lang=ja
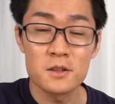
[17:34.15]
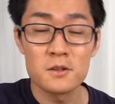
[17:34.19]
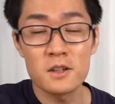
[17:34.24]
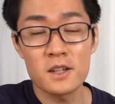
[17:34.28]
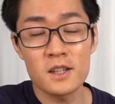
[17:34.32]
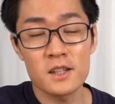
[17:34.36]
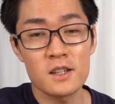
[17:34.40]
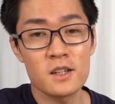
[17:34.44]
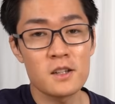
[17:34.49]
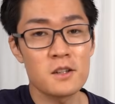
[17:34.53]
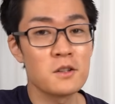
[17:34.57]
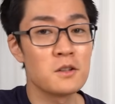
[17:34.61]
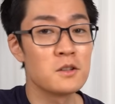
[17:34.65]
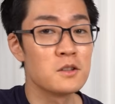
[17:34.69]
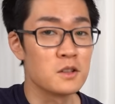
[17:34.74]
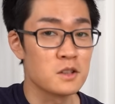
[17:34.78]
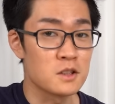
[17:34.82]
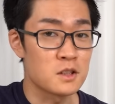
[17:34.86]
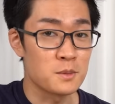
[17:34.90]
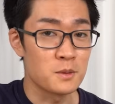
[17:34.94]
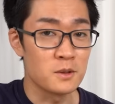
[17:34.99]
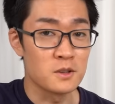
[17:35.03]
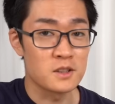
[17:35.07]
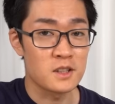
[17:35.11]
というわけで今日
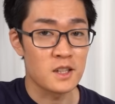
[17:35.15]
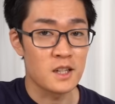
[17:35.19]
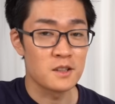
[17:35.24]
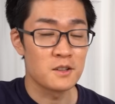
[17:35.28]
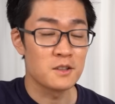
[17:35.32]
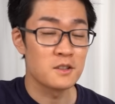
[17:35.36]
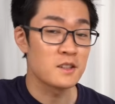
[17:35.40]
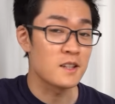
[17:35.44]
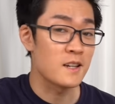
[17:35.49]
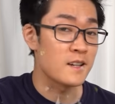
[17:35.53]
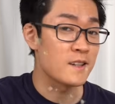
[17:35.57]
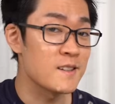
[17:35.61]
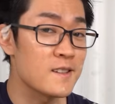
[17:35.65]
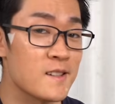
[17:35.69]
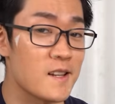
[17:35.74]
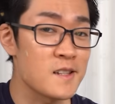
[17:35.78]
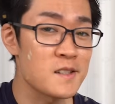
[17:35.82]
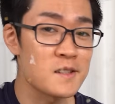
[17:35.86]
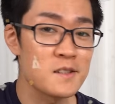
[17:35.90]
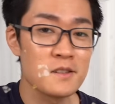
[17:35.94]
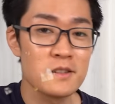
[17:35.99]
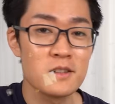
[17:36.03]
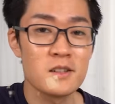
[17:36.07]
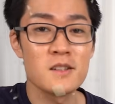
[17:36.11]
のスポンサーの
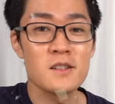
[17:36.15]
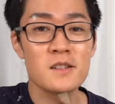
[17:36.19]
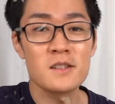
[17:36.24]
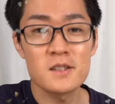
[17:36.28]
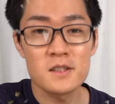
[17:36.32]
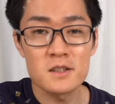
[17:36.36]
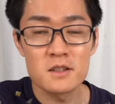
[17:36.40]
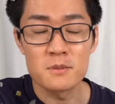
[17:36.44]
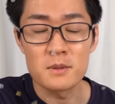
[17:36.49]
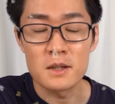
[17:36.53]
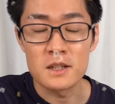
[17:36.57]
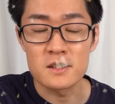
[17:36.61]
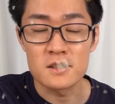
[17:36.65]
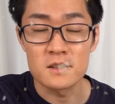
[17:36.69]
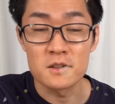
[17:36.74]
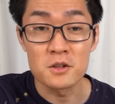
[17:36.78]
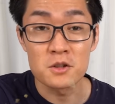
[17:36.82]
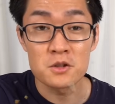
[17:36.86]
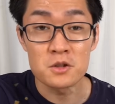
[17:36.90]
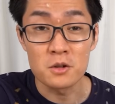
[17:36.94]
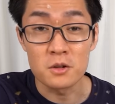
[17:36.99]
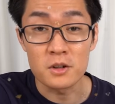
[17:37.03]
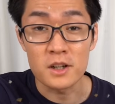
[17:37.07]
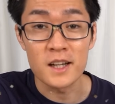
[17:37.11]
テキサスインストゥルメンツ
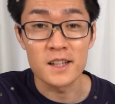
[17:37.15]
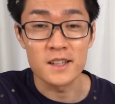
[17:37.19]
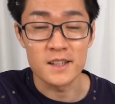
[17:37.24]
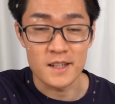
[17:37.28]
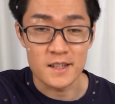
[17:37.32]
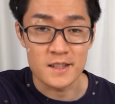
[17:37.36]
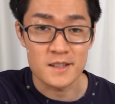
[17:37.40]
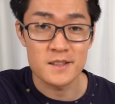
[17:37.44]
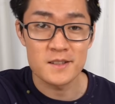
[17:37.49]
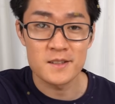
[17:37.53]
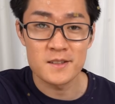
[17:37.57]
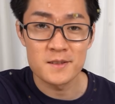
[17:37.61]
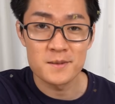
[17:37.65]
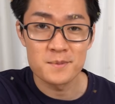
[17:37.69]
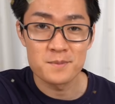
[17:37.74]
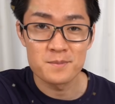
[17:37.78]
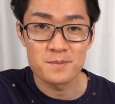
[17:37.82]
の紹介です。